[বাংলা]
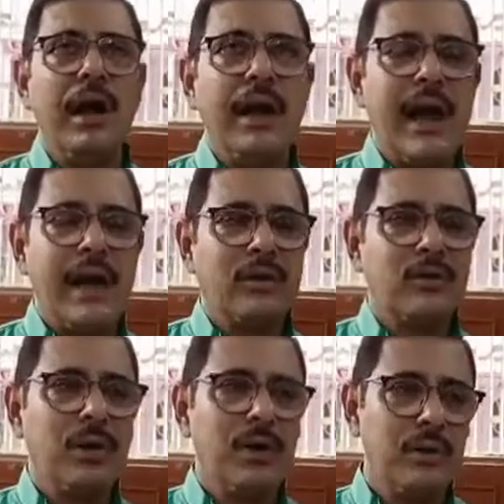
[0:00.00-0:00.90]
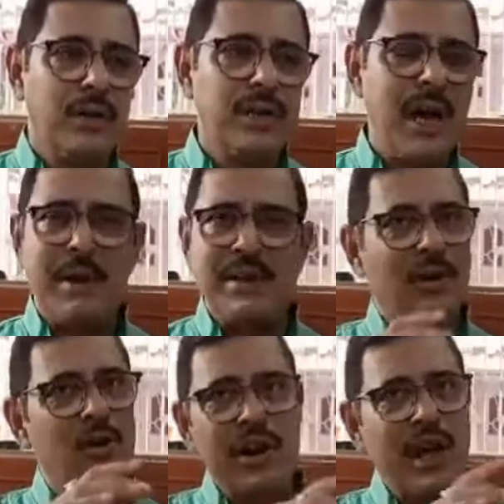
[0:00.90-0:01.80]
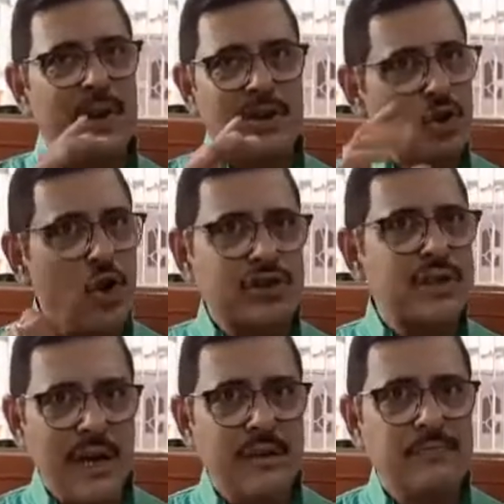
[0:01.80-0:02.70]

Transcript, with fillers: এর আগে তৈরি করেছি আমরা যে ঘরে আমরা সস খাই